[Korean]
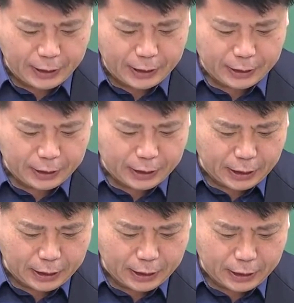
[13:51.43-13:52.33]
안
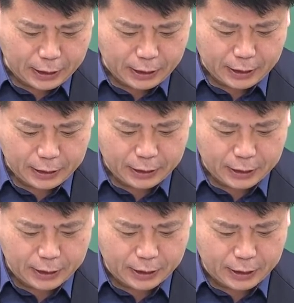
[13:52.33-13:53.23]
된다 하는
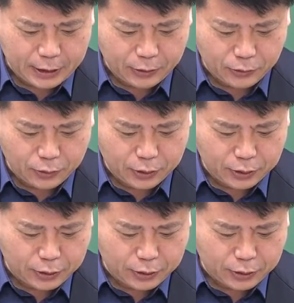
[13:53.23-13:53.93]
얘기 꼭